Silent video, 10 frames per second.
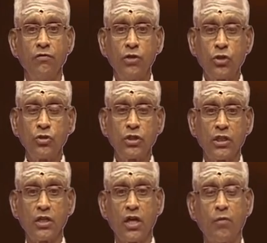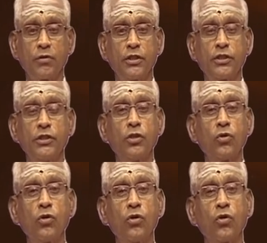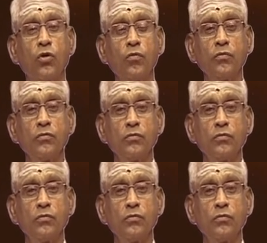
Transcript: விஷ்ணு சஹசிரநாமத்தை சிந்தித்து கொண்டிருக்கிறோம்